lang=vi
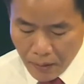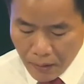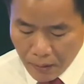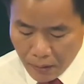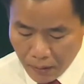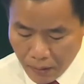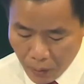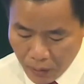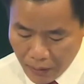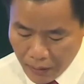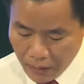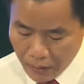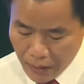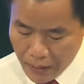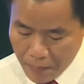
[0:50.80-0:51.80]
Lời đầu
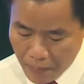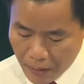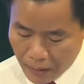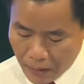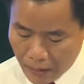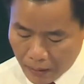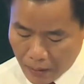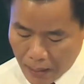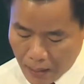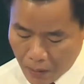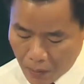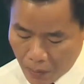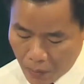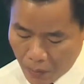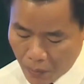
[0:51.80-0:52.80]
tiên thay mặt lãnh
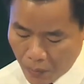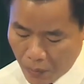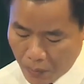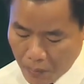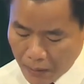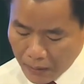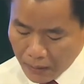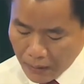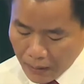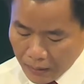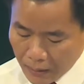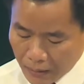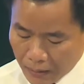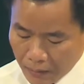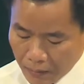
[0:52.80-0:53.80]
đạo Ủy ban nhân dân
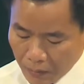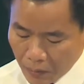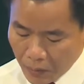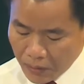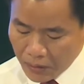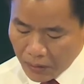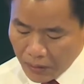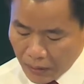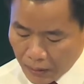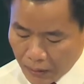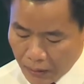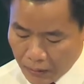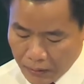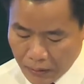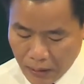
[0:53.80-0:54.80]
tỉnh, tôi xin nhiệt
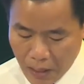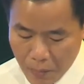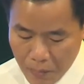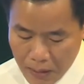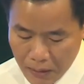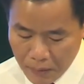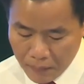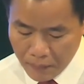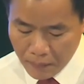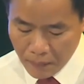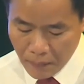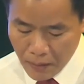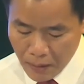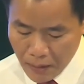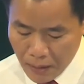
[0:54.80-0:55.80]
liệt chào mừng
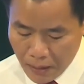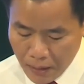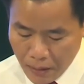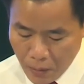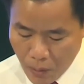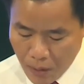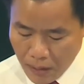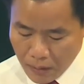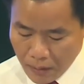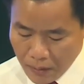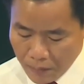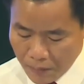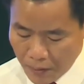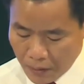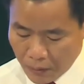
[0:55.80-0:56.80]
các cơ quan
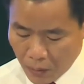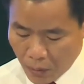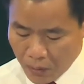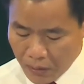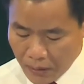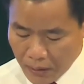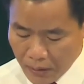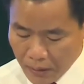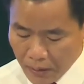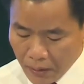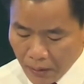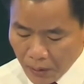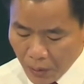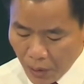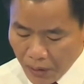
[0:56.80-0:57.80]
đơn vị tổ chức
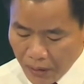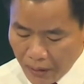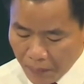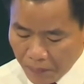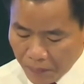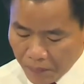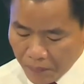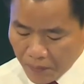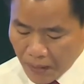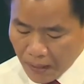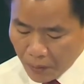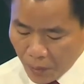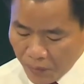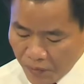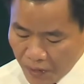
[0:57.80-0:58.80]
doanh nghiệp và
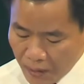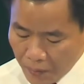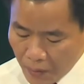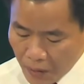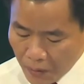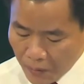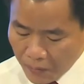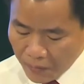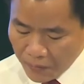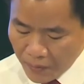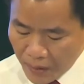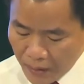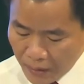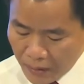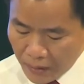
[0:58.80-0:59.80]
quý vị đại biểu
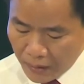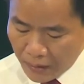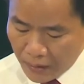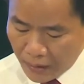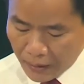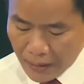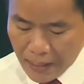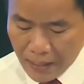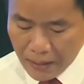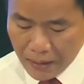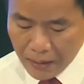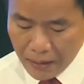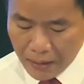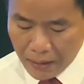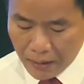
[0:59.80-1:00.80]
về dự diễn đàn
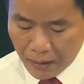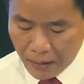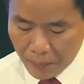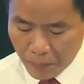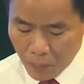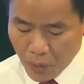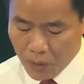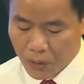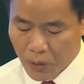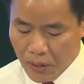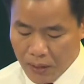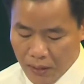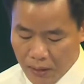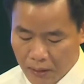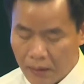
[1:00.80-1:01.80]
khởi nghiệp mùa
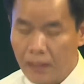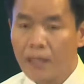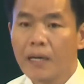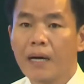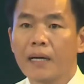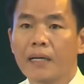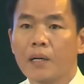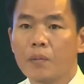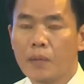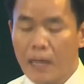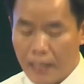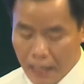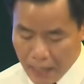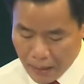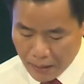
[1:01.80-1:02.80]
xuân
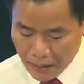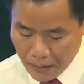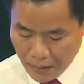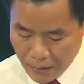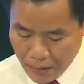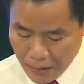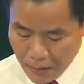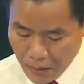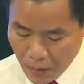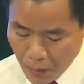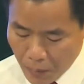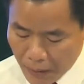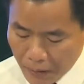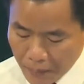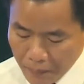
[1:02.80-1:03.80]
2022 hôm
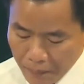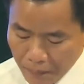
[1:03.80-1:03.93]
nay.